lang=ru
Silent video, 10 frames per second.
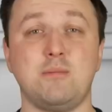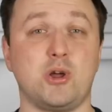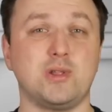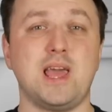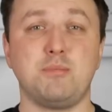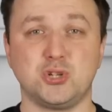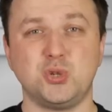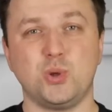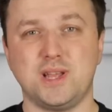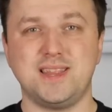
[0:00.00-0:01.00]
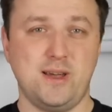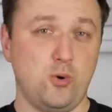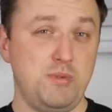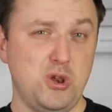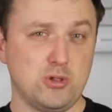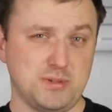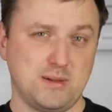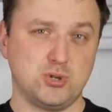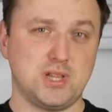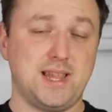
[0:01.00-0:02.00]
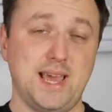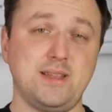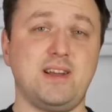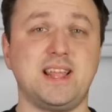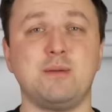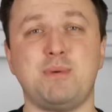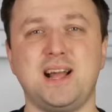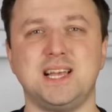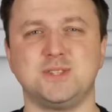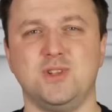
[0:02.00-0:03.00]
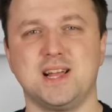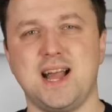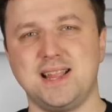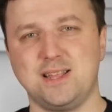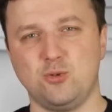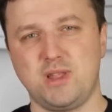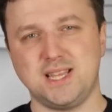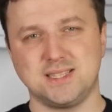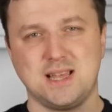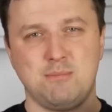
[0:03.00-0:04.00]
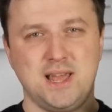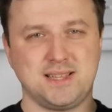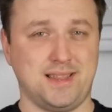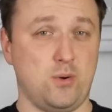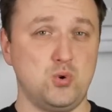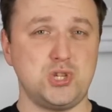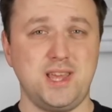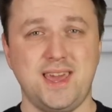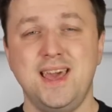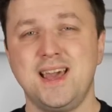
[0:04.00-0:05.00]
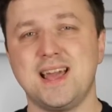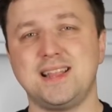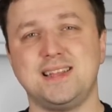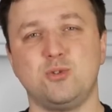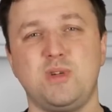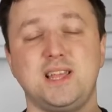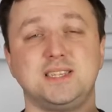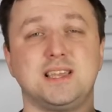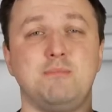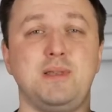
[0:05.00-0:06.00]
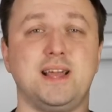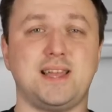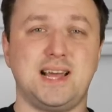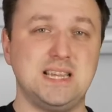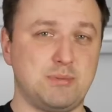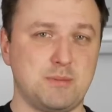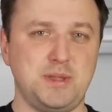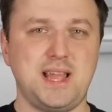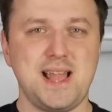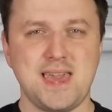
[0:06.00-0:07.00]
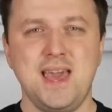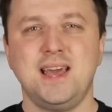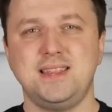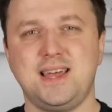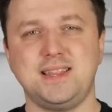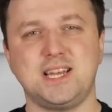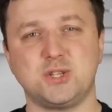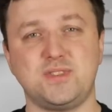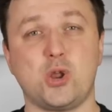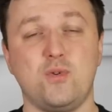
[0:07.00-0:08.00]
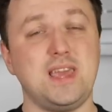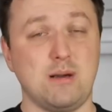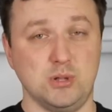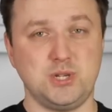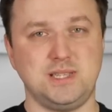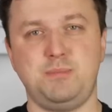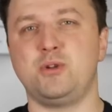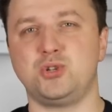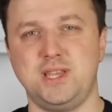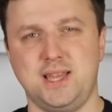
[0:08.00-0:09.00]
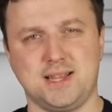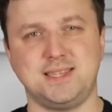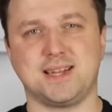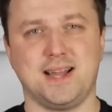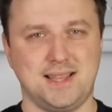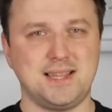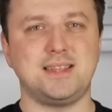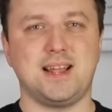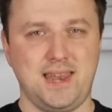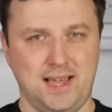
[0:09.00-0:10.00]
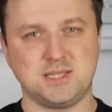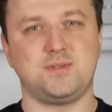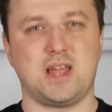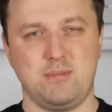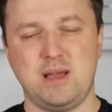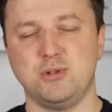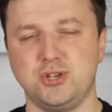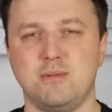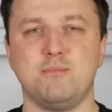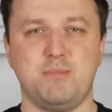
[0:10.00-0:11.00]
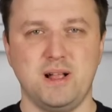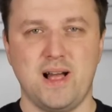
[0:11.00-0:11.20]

наоборот, Apple что-то да уберет, потому что до этого она нам показывала, как надо убирать из комплекта наушники, как надо убирать из комплекта адаптер питания, да даже второго яблочка теперь уже нет, хотя когда-то наклейка со вторым яблочком